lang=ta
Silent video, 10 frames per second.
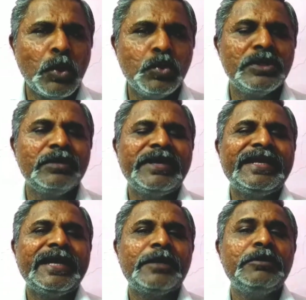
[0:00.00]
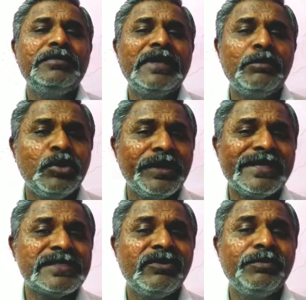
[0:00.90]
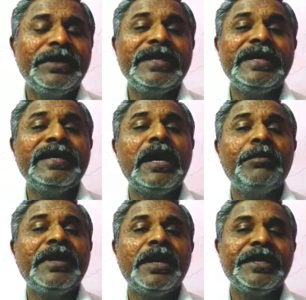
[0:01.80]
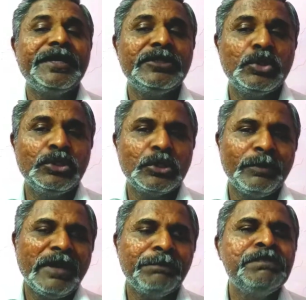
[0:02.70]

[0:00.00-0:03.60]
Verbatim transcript: ஒவ்வொரு மணி நேரமும் நம்முடைய சவப்பட்டிக்கு நாமே ஆணி அடித்துக் கொள்கிறோமா